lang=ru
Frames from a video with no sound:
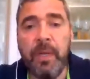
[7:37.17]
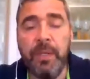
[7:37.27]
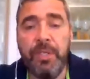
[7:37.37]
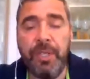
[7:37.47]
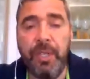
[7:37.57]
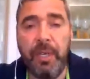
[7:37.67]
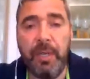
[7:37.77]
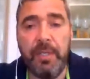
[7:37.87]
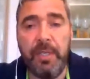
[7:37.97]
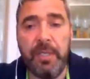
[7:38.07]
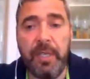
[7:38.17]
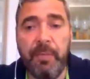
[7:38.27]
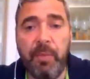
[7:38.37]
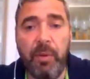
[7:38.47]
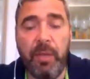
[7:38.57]
4 а, российских
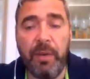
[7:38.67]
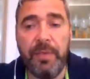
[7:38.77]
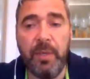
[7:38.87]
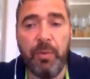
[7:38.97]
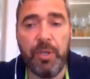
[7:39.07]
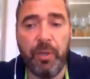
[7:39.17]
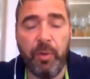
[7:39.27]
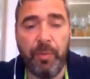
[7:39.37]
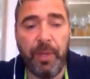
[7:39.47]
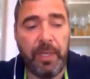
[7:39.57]
брокера, все очень крупные.